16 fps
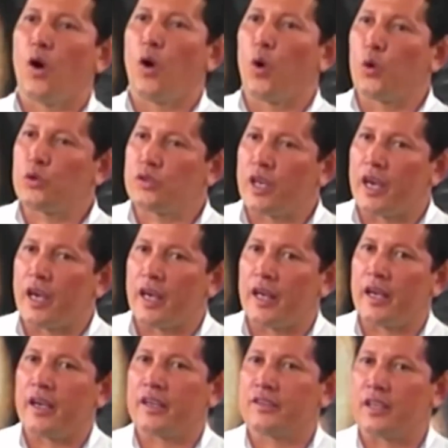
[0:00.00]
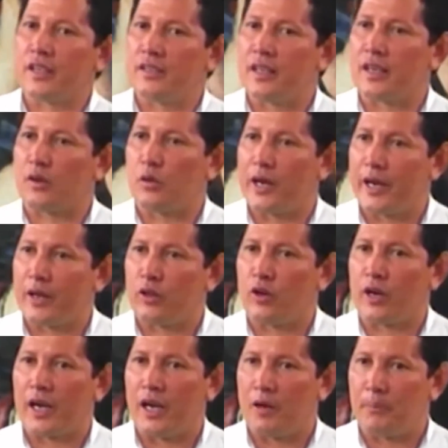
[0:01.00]
¿Ustedes están de
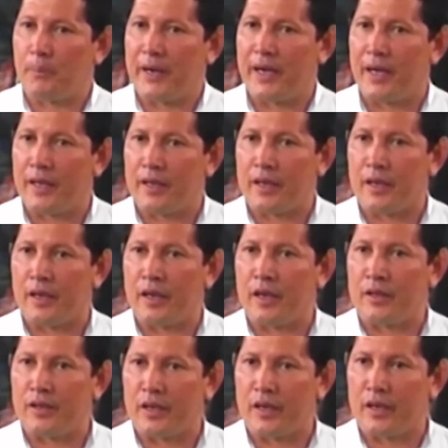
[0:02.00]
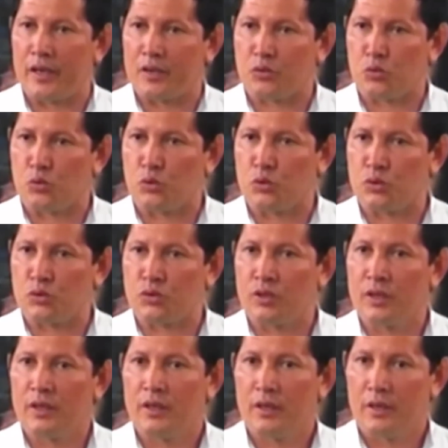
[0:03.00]
acuerdo que el padre de Jesús
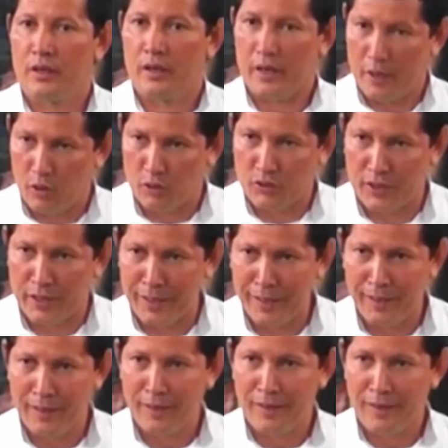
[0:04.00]
es José?